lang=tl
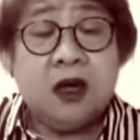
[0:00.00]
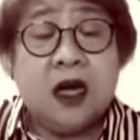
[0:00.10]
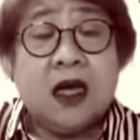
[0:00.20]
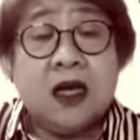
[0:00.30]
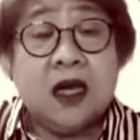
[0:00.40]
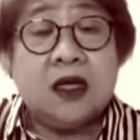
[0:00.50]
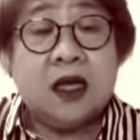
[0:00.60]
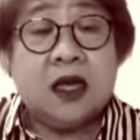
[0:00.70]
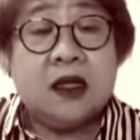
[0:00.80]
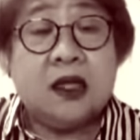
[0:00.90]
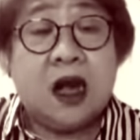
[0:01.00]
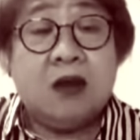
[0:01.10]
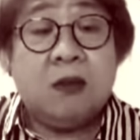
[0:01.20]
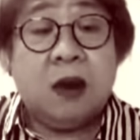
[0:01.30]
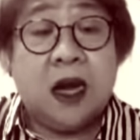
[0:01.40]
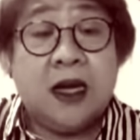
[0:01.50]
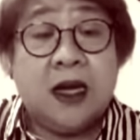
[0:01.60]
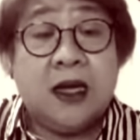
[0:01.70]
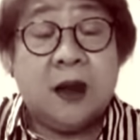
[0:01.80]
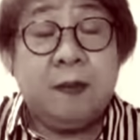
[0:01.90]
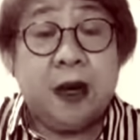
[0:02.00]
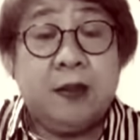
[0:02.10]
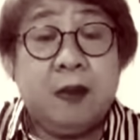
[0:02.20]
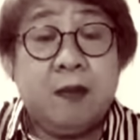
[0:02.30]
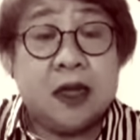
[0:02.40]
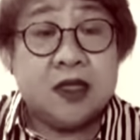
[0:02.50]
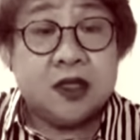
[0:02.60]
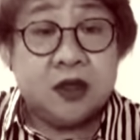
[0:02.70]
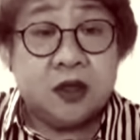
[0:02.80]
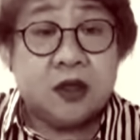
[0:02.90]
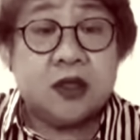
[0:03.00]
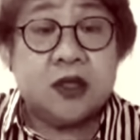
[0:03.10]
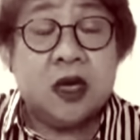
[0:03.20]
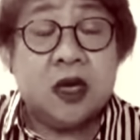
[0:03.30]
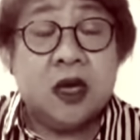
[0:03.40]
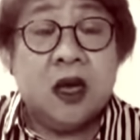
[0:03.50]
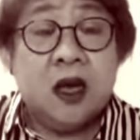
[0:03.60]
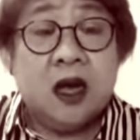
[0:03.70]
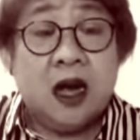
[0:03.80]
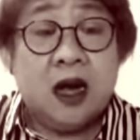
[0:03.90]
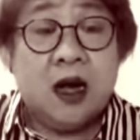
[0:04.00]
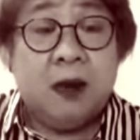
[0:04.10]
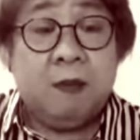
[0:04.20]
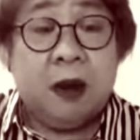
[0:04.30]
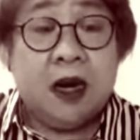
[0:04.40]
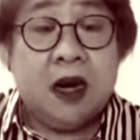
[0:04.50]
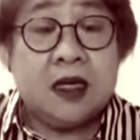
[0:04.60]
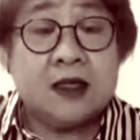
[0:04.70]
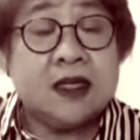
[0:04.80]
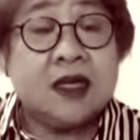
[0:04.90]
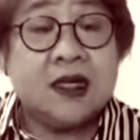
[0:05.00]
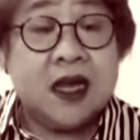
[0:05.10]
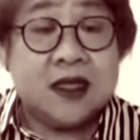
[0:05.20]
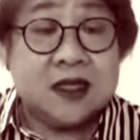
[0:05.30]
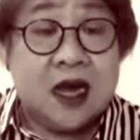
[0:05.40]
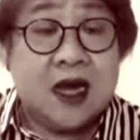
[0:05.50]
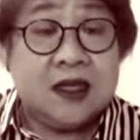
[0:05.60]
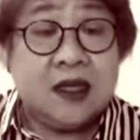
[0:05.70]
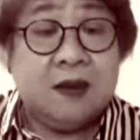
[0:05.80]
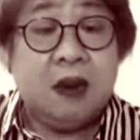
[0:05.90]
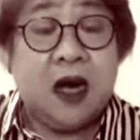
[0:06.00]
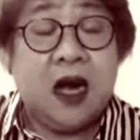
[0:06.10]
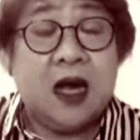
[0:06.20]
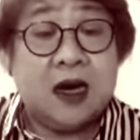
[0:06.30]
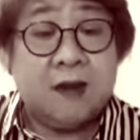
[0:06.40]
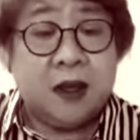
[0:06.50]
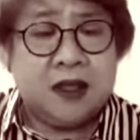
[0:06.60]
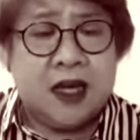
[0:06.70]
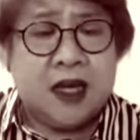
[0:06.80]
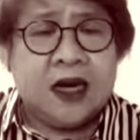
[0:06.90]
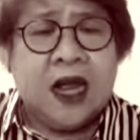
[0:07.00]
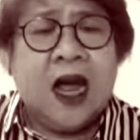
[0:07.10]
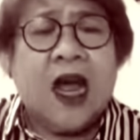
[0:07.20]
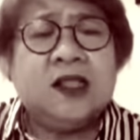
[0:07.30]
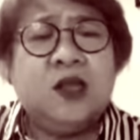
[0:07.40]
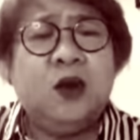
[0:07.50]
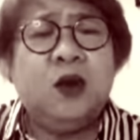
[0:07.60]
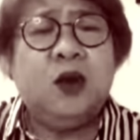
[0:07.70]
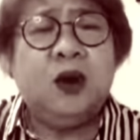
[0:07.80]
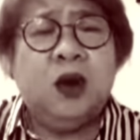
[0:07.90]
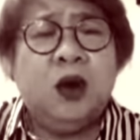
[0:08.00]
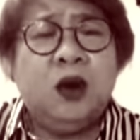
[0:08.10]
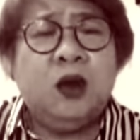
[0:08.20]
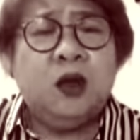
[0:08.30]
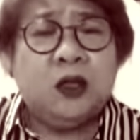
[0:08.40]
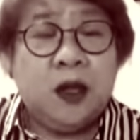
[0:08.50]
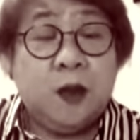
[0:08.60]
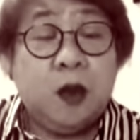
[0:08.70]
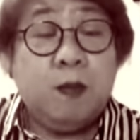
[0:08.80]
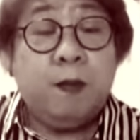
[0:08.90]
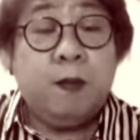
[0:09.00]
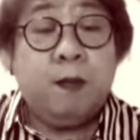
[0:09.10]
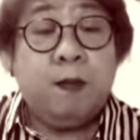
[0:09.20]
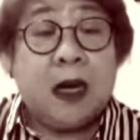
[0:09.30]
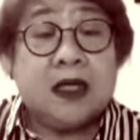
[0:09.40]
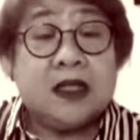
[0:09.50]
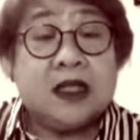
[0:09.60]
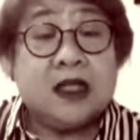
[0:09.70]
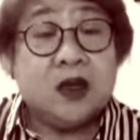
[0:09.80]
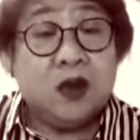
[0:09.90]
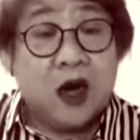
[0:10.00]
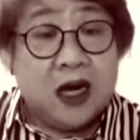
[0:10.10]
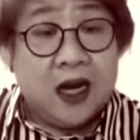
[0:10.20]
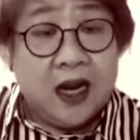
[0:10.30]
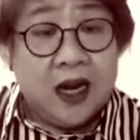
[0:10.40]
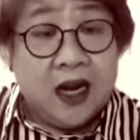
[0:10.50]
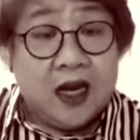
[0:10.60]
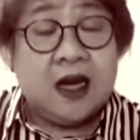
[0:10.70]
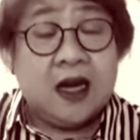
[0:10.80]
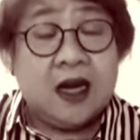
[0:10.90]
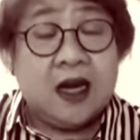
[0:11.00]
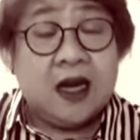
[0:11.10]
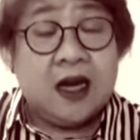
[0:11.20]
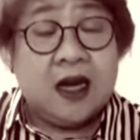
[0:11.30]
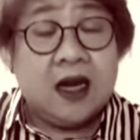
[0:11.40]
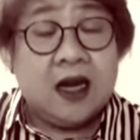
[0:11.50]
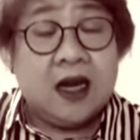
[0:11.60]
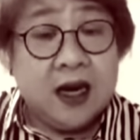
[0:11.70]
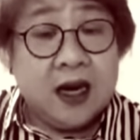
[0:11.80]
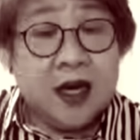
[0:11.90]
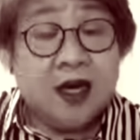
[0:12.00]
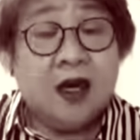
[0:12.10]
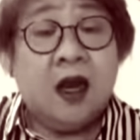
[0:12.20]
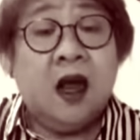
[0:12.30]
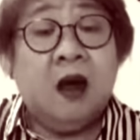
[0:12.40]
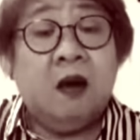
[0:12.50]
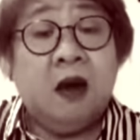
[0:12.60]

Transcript: yung nakikita ng taong bayan na pagbabastos, uh, ah, pag-set ah, uh, aside ng mga karapatan at yung ultimong pagsisinungaling na walang baril,